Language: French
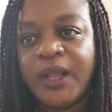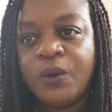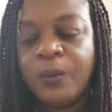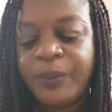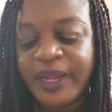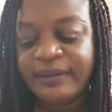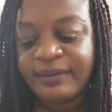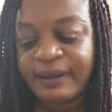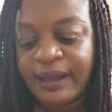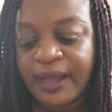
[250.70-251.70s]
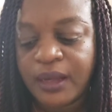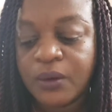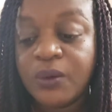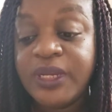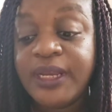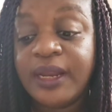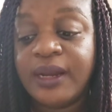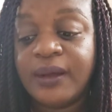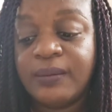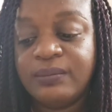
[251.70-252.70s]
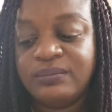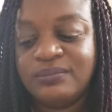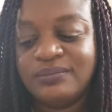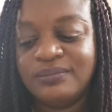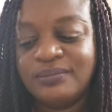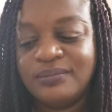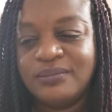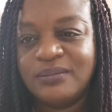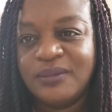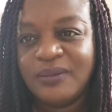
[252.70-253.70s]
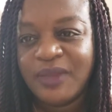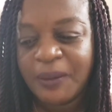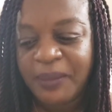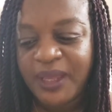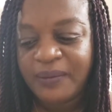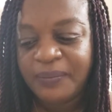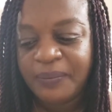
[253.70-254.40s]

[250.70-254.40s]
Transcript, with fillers: complainte à Lala, Mais